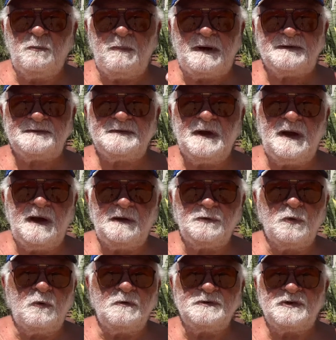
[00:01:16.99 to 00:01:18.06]
passado,
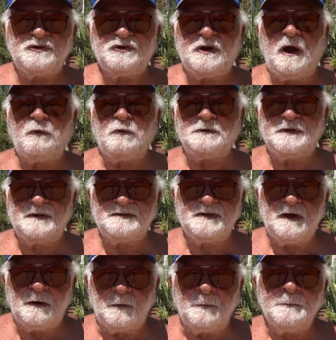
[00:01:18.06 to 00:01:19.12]
coisas que
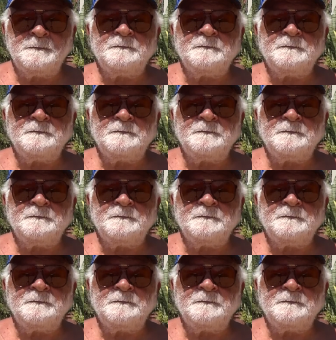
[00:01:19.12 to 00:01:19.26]
aconteceram.